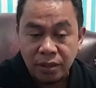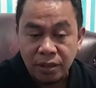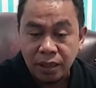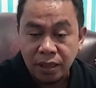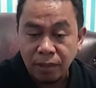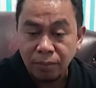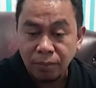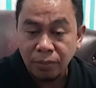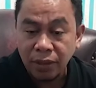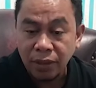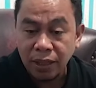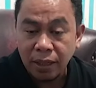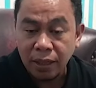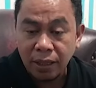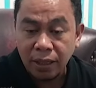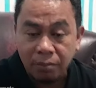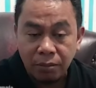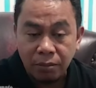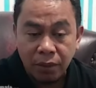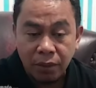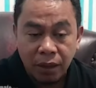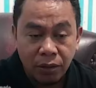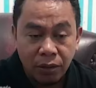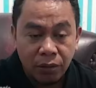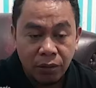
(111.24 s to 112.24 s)
kami
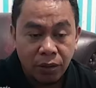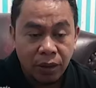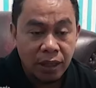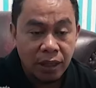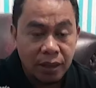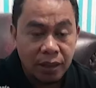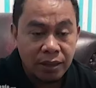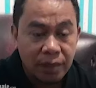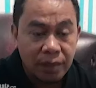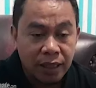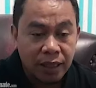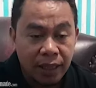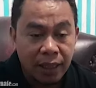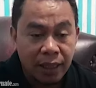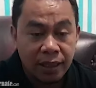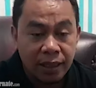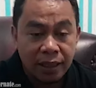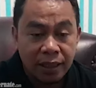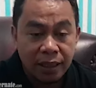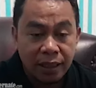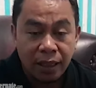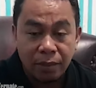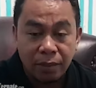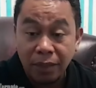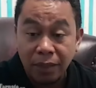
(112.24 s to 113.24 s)
disampaikan bahwa
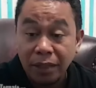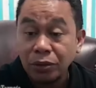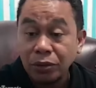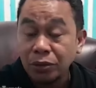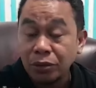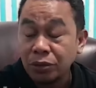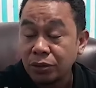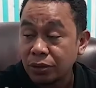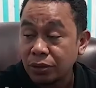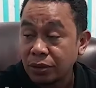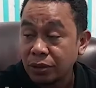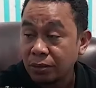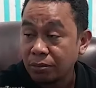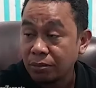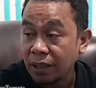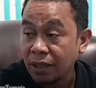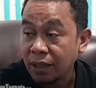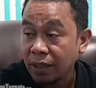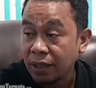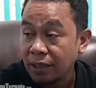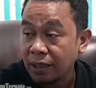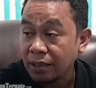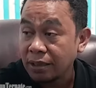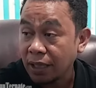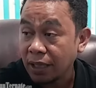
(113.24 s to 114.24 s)
saya tidak masuk
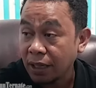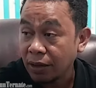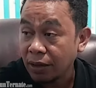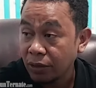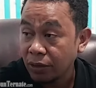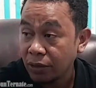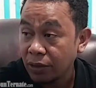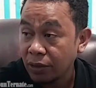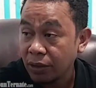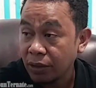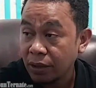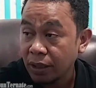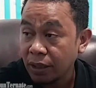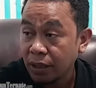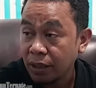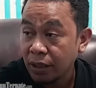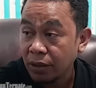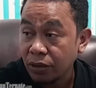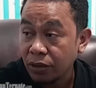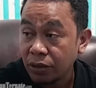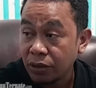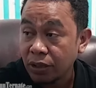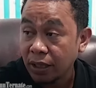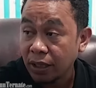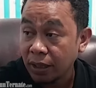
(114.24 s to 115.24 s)
sebagai calon
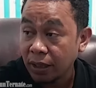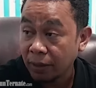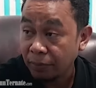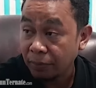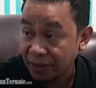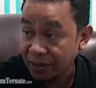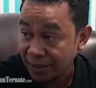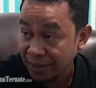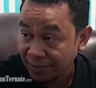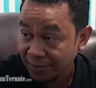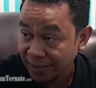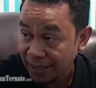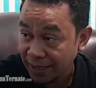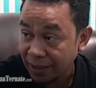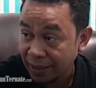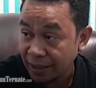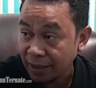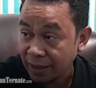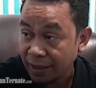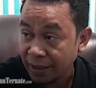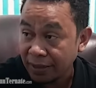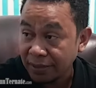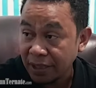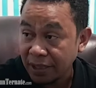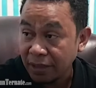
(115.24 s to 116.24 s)
anggota DPR
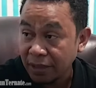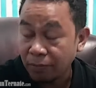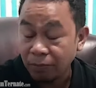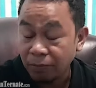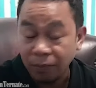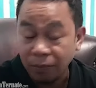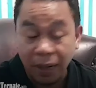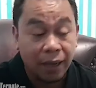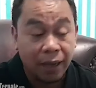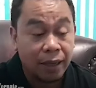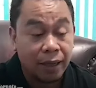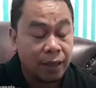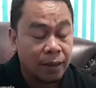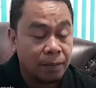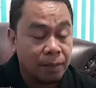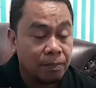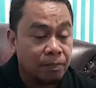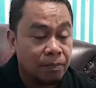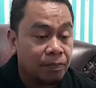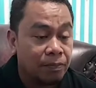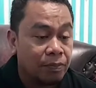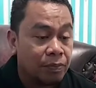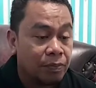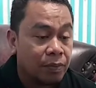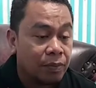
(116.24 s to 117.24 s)
RI dari
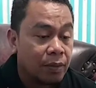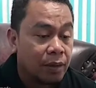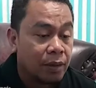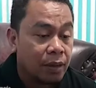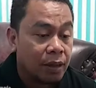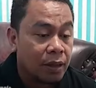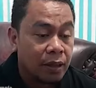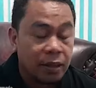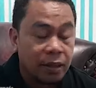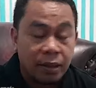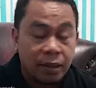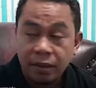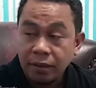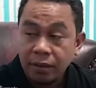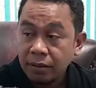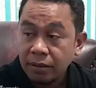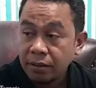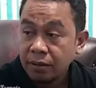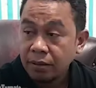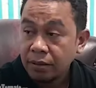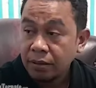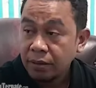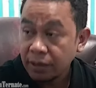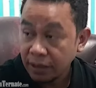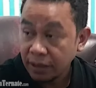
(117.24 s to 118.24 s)
PAN. Itu alasan
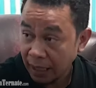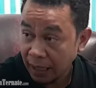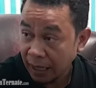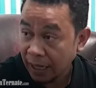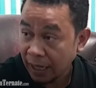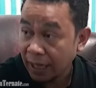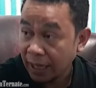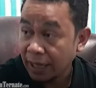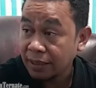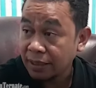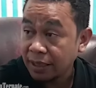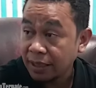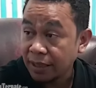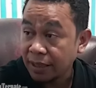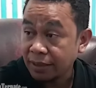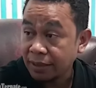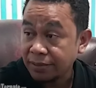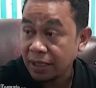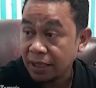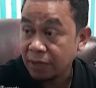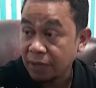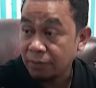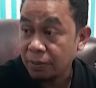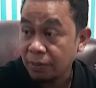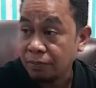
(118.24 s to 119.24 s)
dari DPP? Iya,
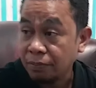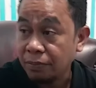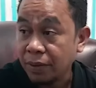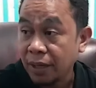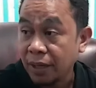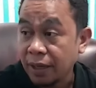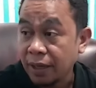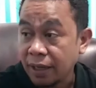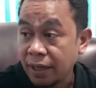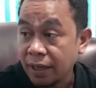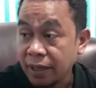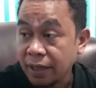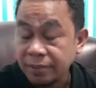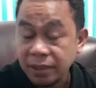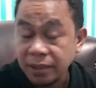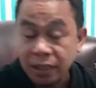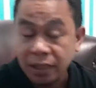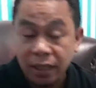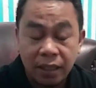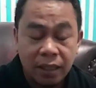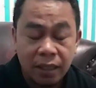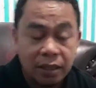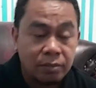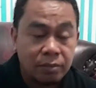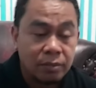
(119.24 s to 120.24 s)
alasan dari DPP.
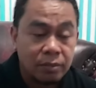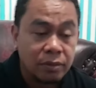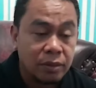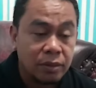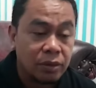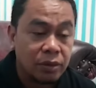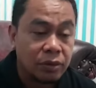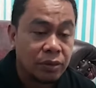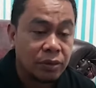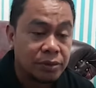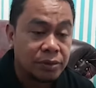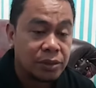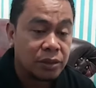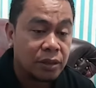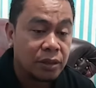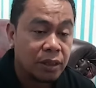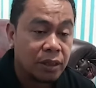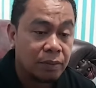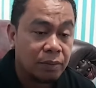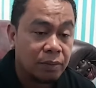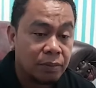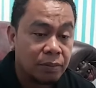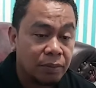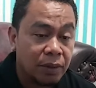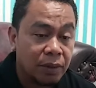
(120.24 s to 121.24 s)
Karena
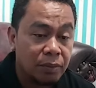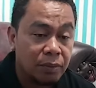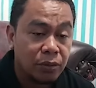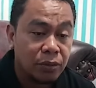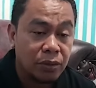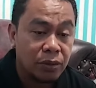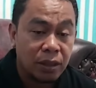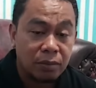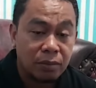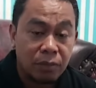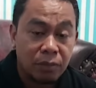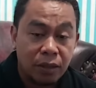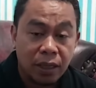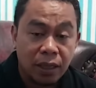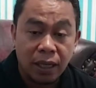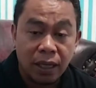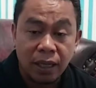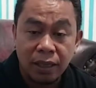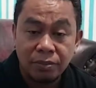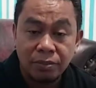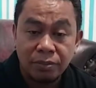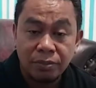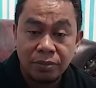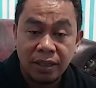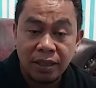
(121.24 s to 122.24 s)
menurut DPP mungkin
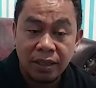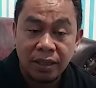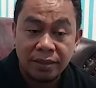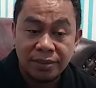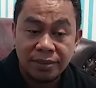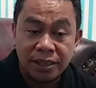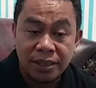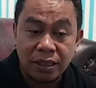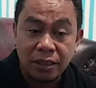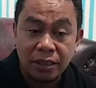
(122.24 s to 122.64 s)
menganggap